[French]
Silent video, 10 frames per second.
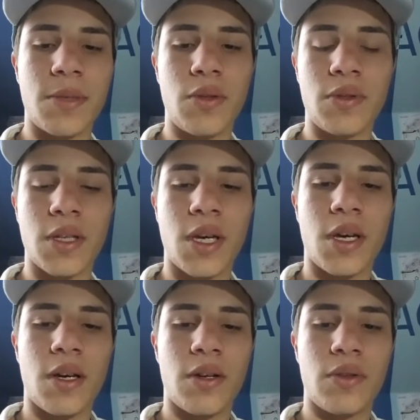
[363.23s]
minutes
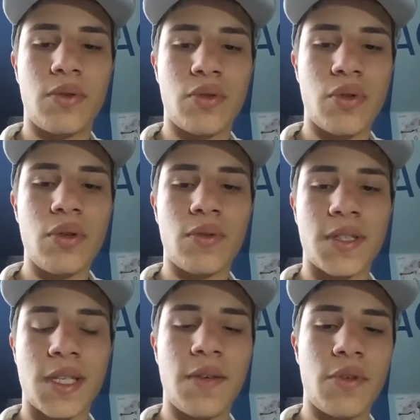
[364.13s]
euh, de jeu, donc
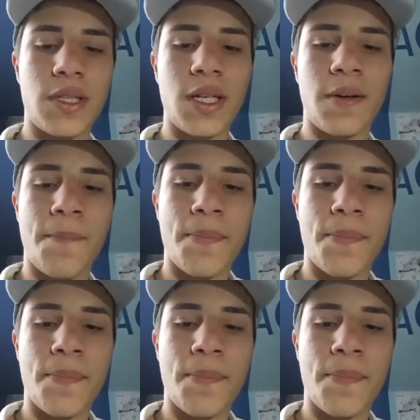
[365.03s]
ce qui veut dire